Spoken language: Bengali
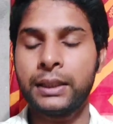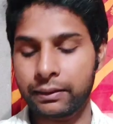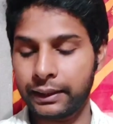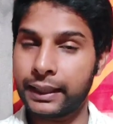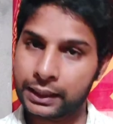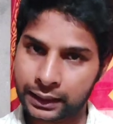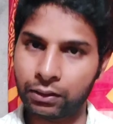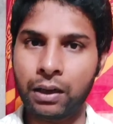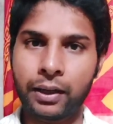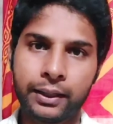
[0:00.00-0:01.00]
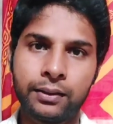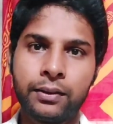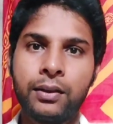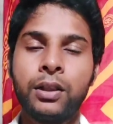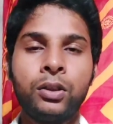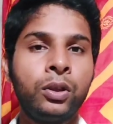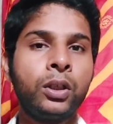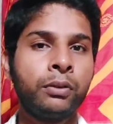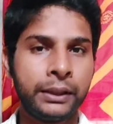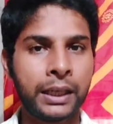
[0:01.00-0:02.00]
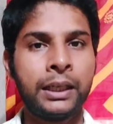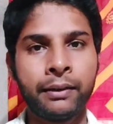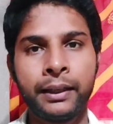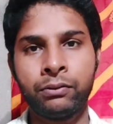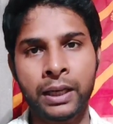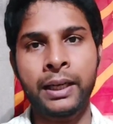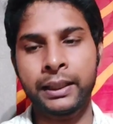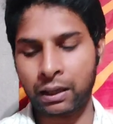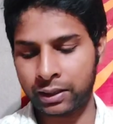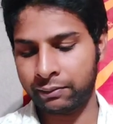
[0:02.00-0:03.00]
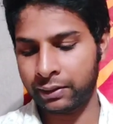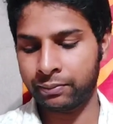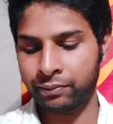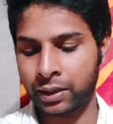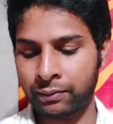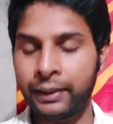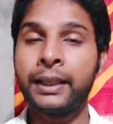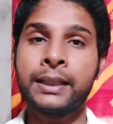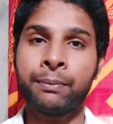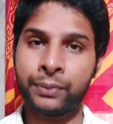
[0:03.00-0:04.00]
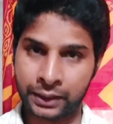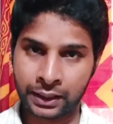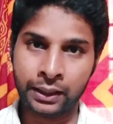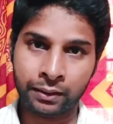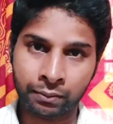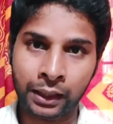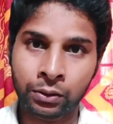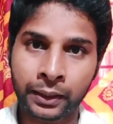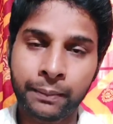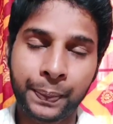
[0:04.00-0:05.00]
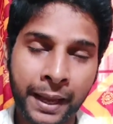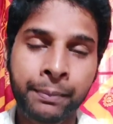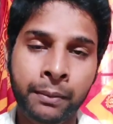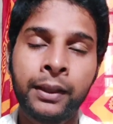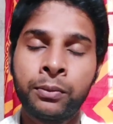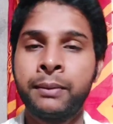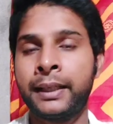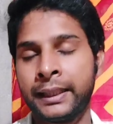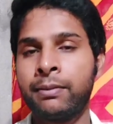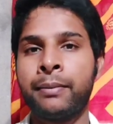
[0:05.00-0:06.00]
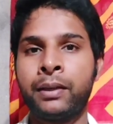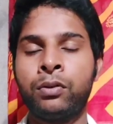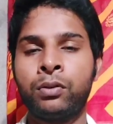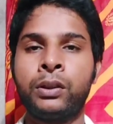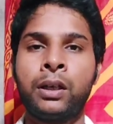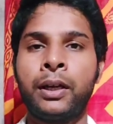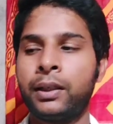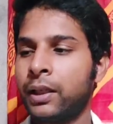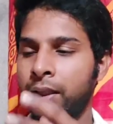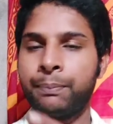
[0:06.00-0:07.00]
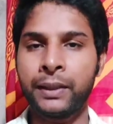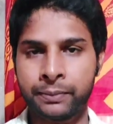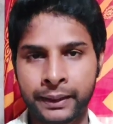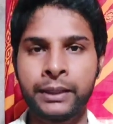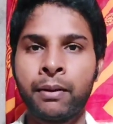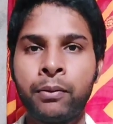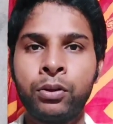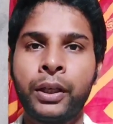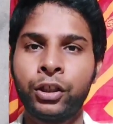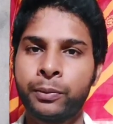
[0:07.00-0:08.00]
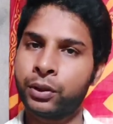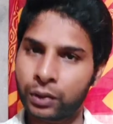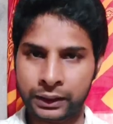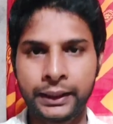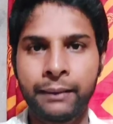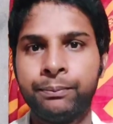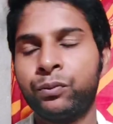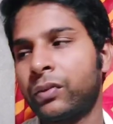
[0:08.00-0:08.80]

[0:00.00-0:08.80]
ডেলিভারি ক্যান্সেল করা হয় যদি কেউ রিটার্ন নেওয়া রিটার্ন নেয় তাহলে ফিল্ড এক্স অ্যাপসের মাধ্যমে অ্যাপটার মাধ্যমে মানে কীভাবে এগুলো করতে হয় রিপ্লেসমেন্ট কীভাবে করতে হয় এইসব জিনিসগুলো শিখলাম